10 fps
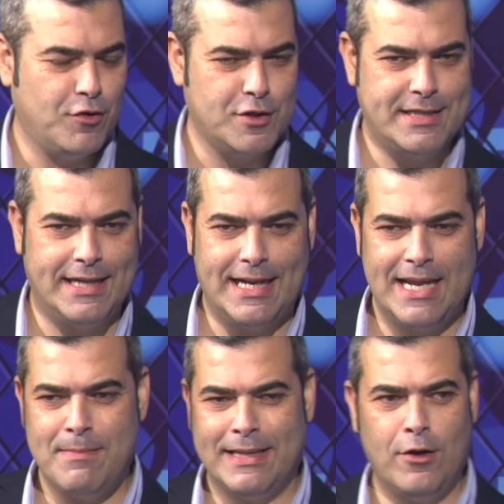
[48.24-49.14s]
forse il
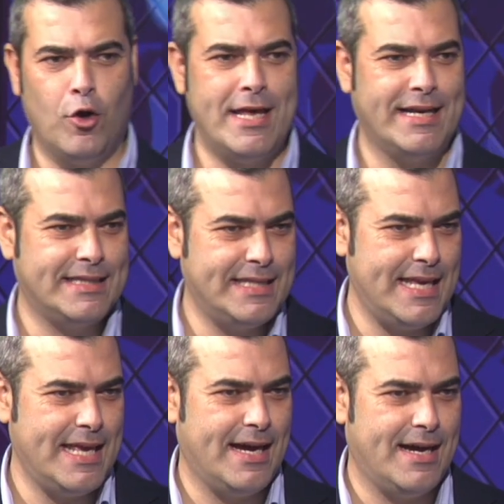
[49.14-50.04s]
clima di
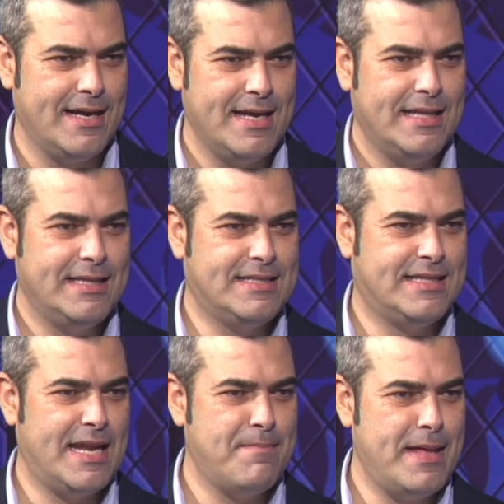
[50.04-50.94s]
goliardia, di
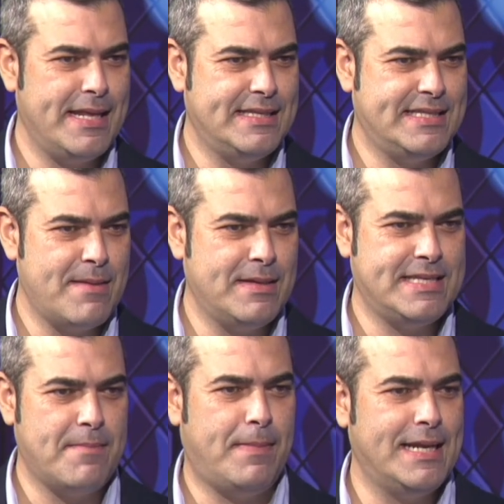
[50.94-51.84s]
stare bene insieme
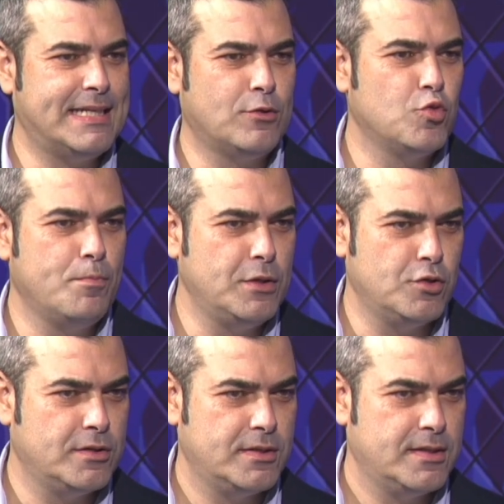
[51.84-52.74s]
si è palesato subito?